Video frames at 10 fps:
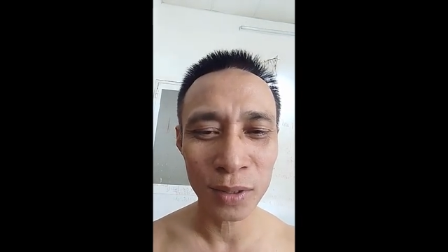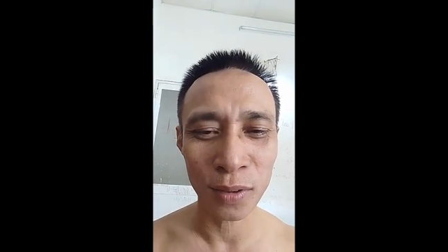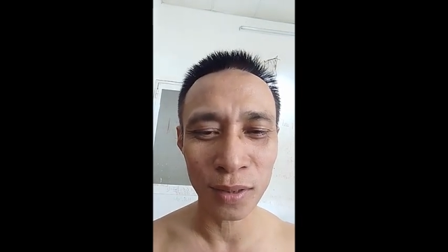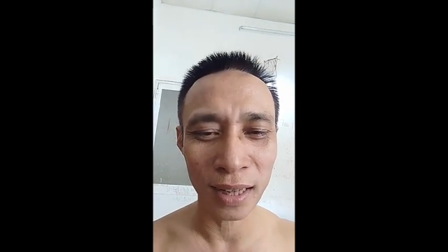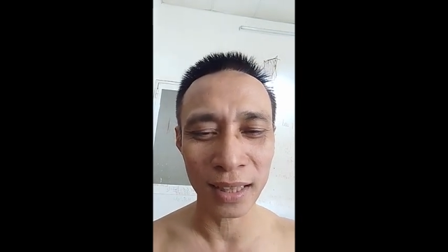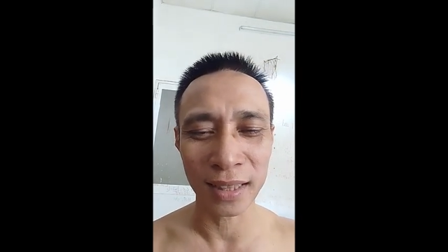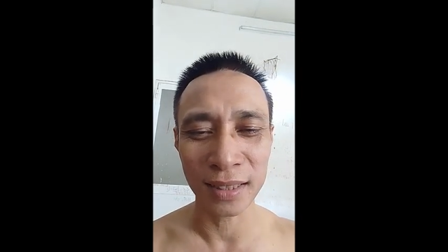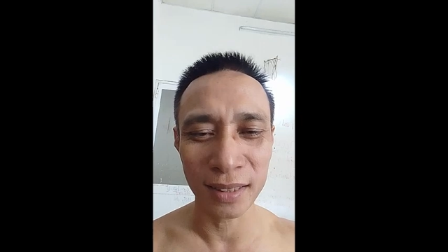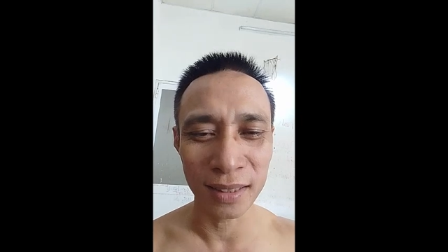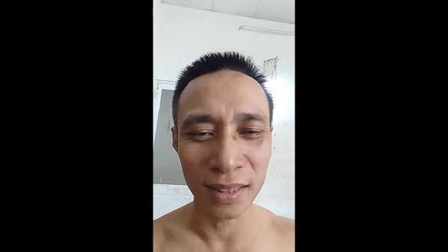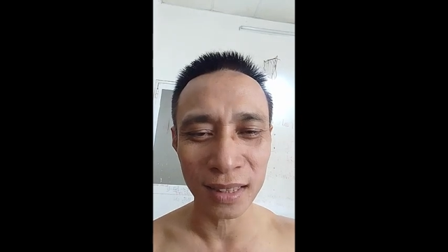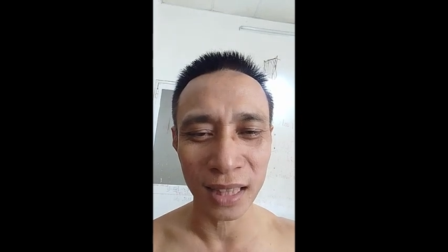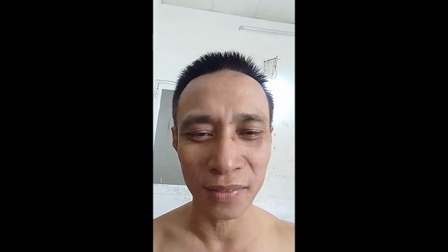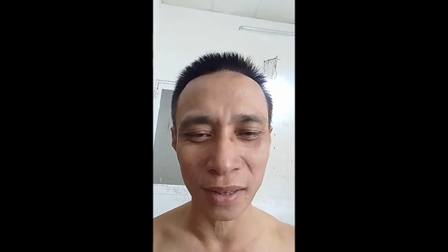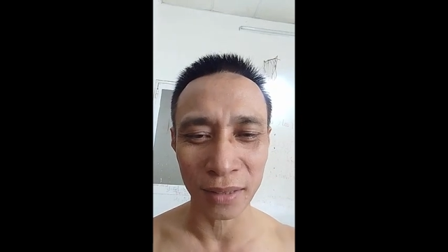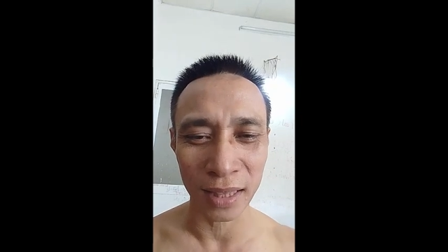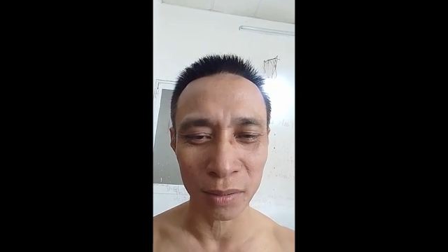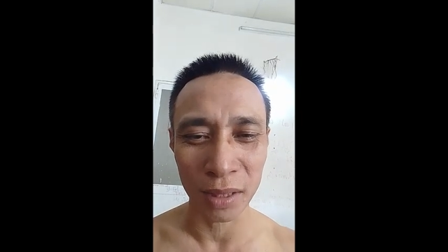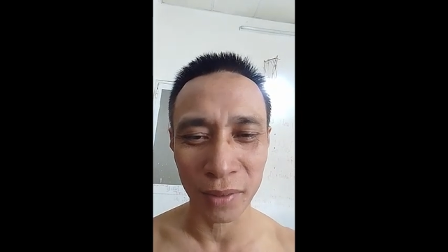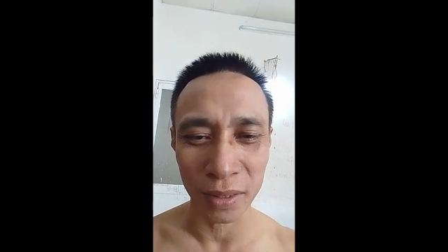Chỗ này này nước chảy vào, tài
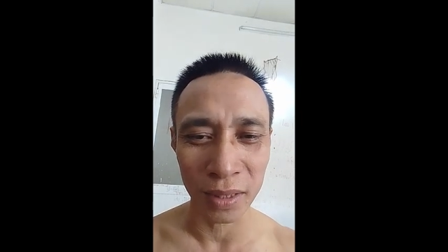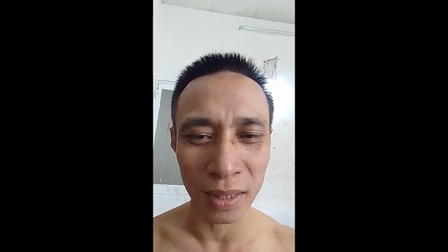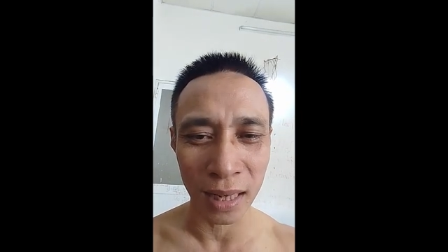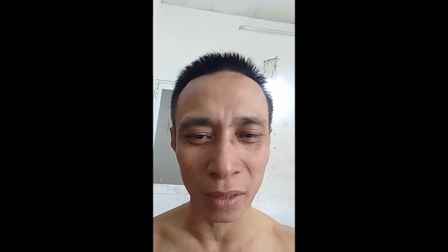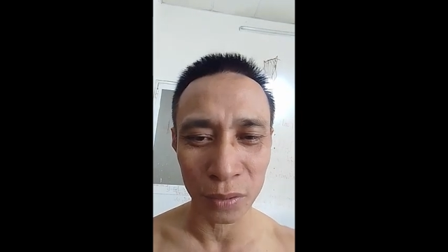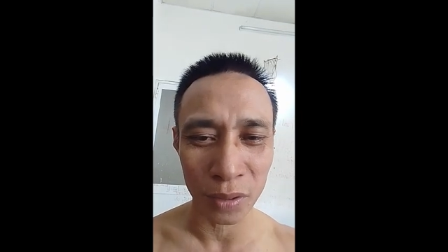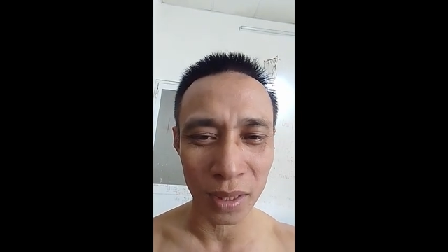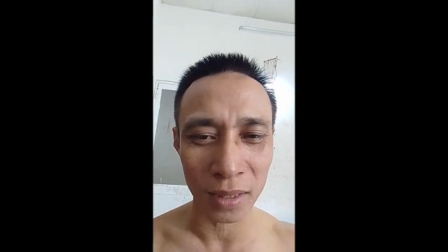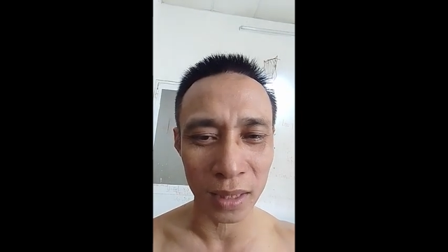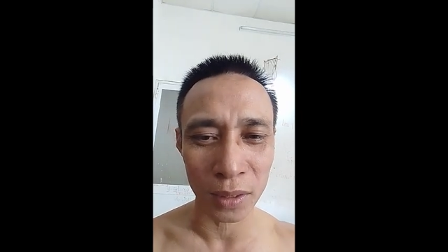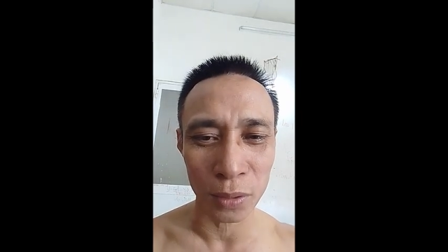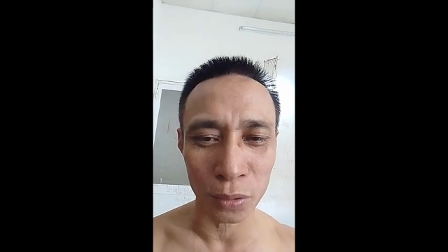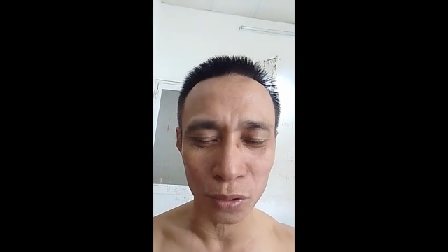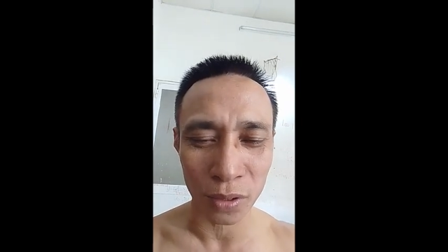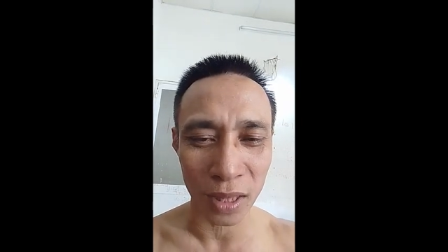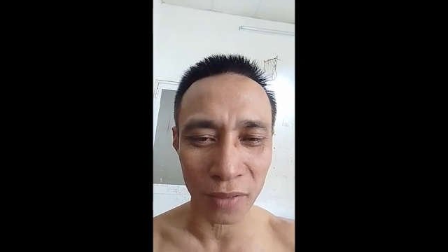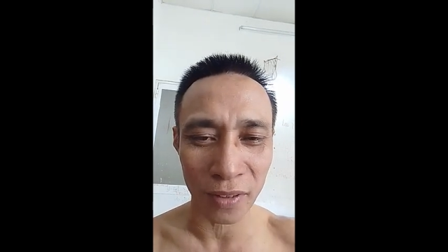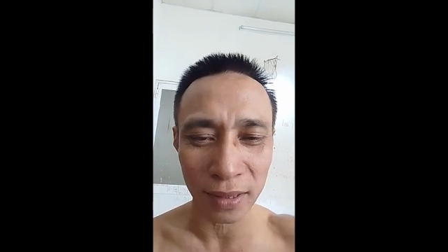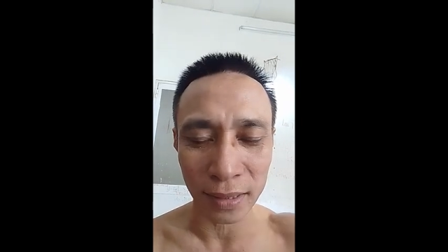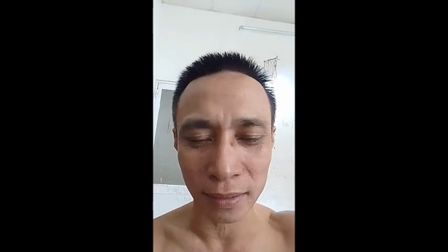lộc chảy vào như thế nào, chỗ kia tích tụ, chỗ kia
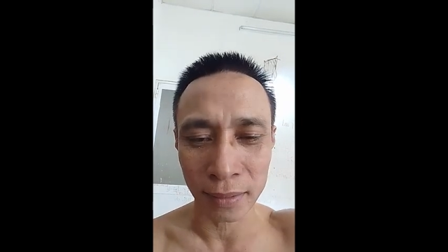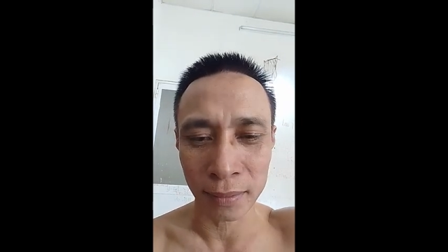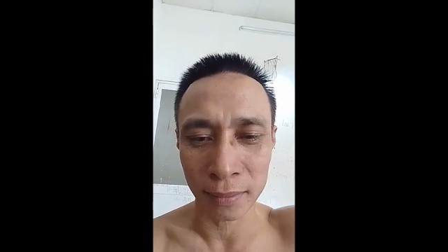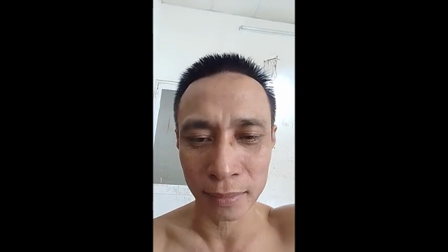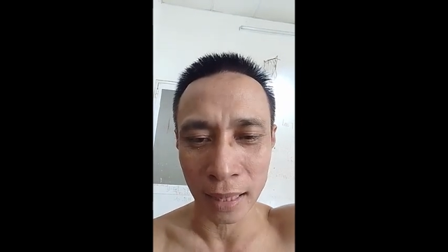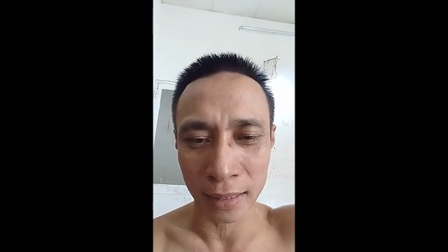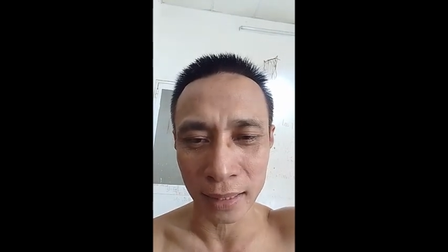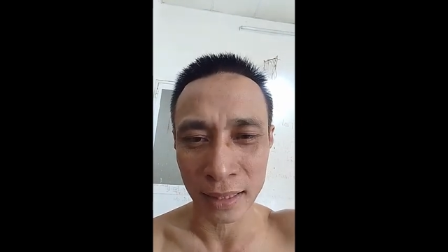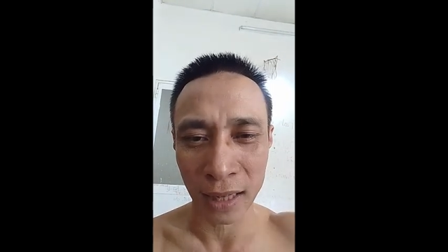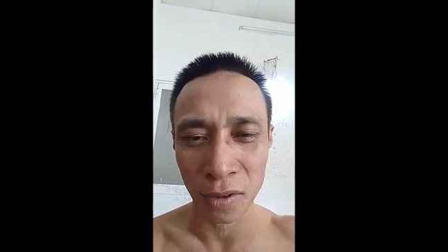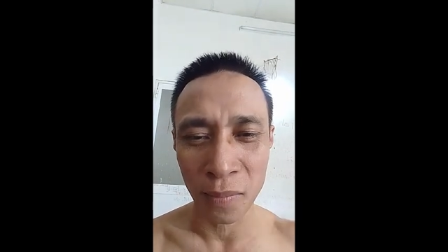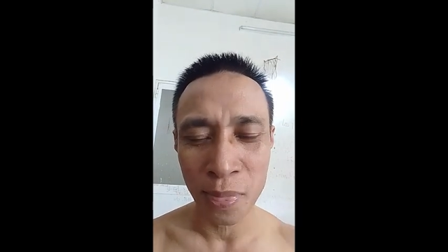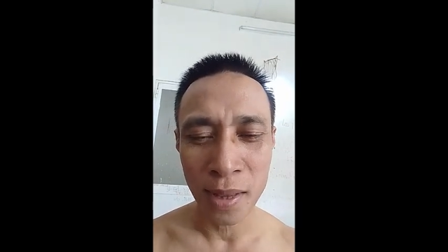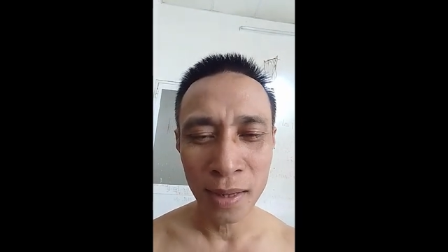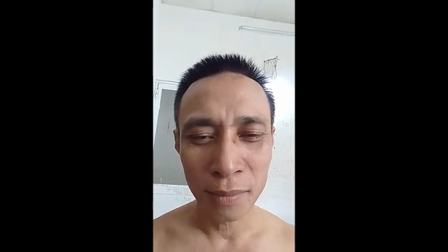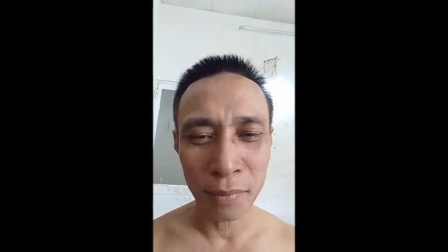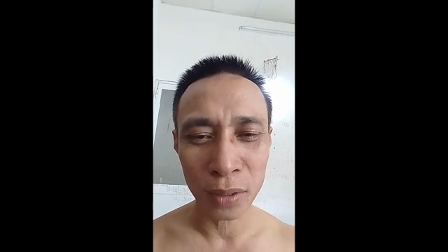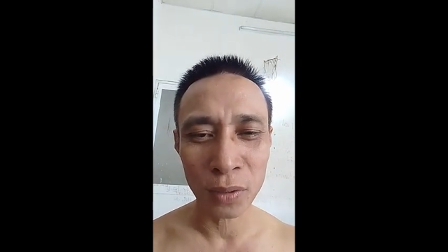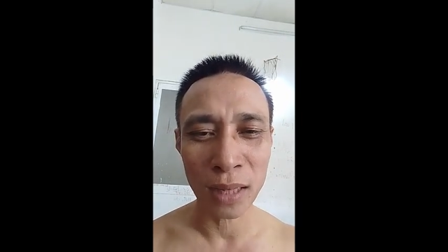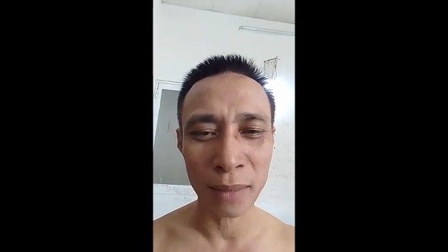phát tài ra sao, mà tôi